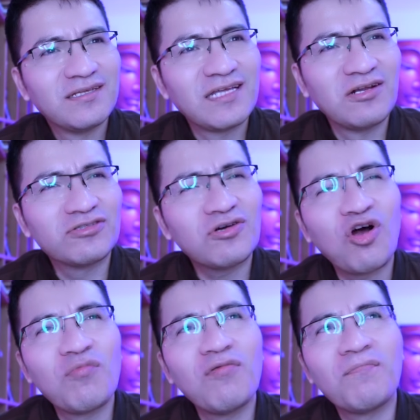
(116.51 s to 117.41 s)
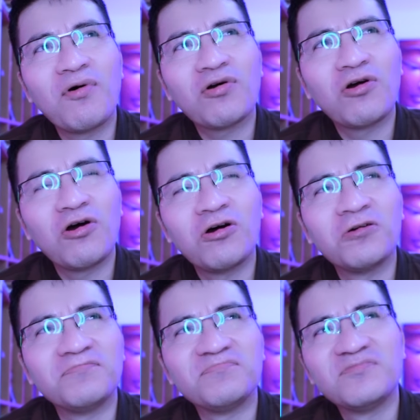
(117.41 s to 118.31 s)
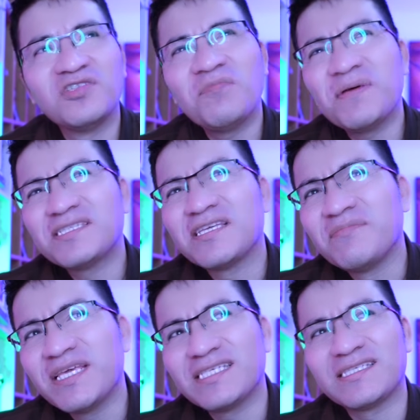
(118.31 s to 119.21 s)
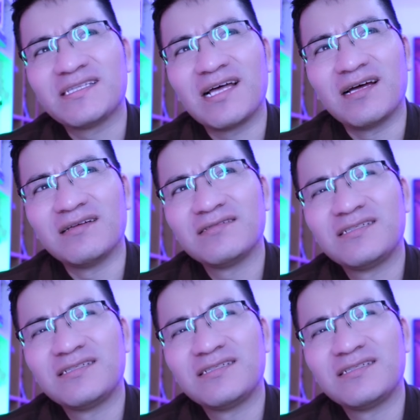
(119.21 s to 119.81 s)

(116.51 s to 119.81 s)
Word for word: Te noto como un poco, no pesimista,